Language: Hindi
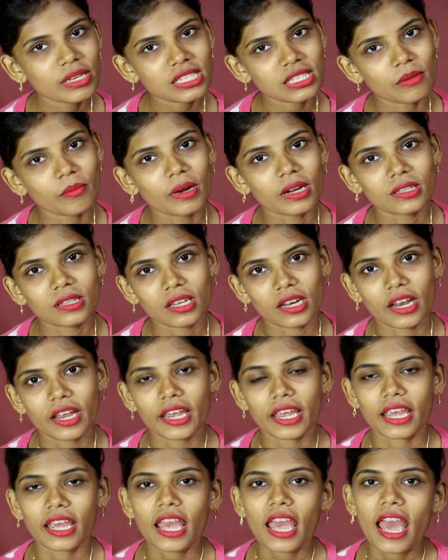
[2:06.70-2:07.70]
में समर्थ
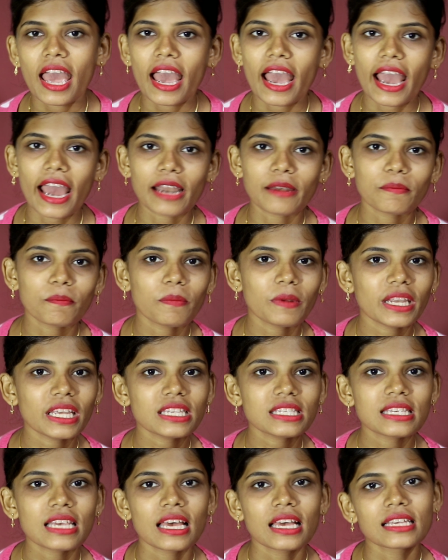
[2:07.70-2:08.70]
रहे एंड
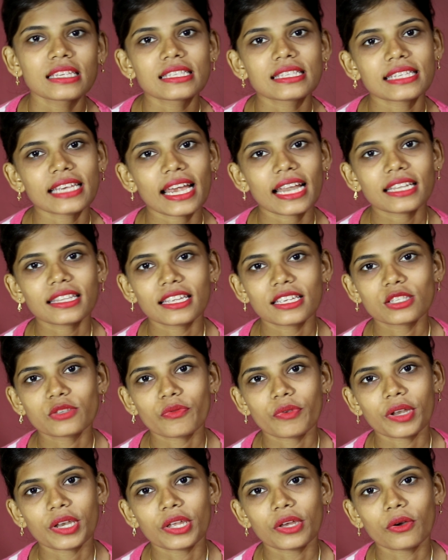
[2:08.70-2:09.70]
प्लीज़ शेयर
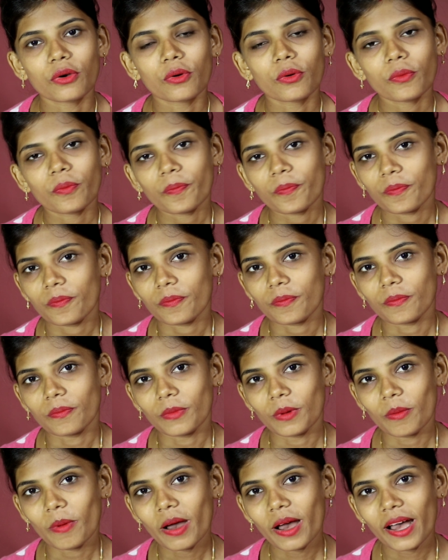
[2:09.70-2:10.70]
दिस वीडियो
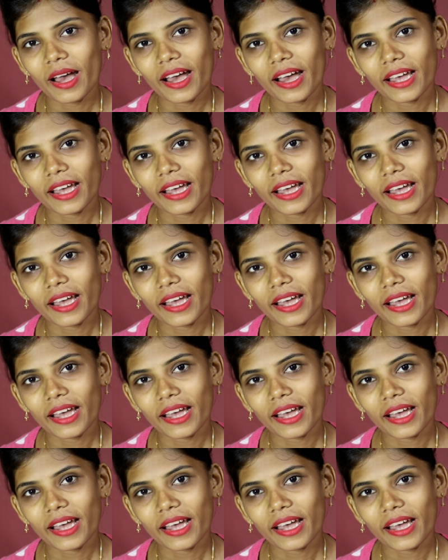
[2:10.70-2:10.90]
बाय